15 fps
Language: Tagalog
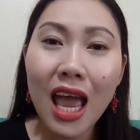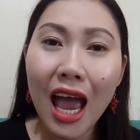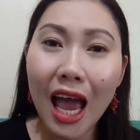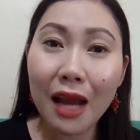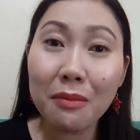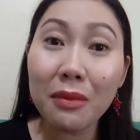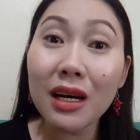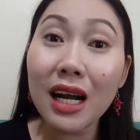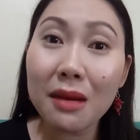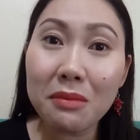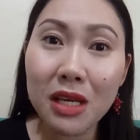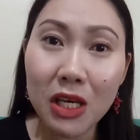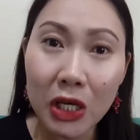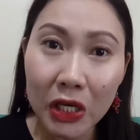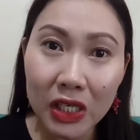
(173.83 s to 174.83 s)
And
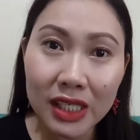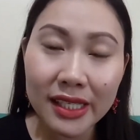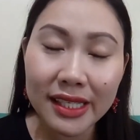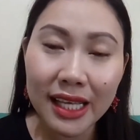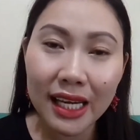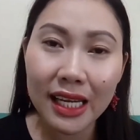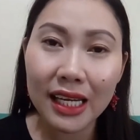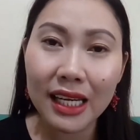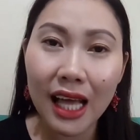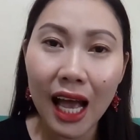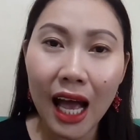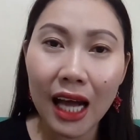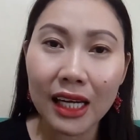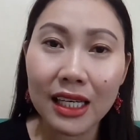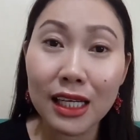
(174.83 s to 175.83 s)
maraming girls na rin
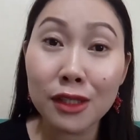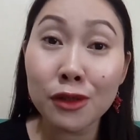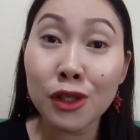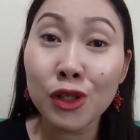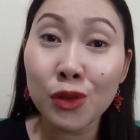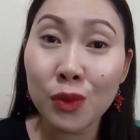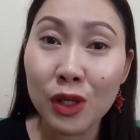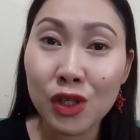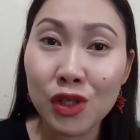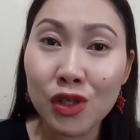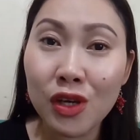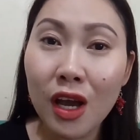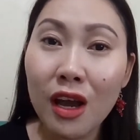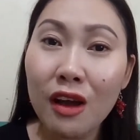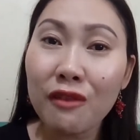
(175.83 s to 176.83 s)
ang
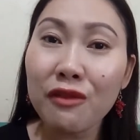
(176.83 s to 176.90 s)
nagsiswitch